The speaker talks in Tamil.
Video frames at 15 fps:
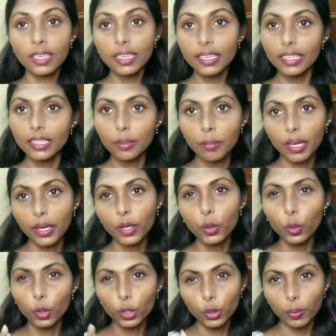இந்த மாதிரி ஒரு
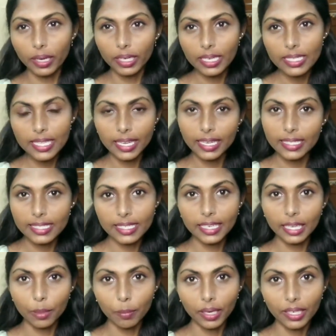டுவெண்ட்டி செகண்ட்ஸ்க்கு நீங்கள்
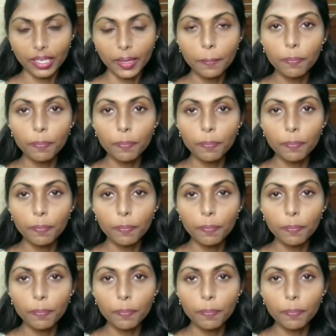பண்ணுங்கள்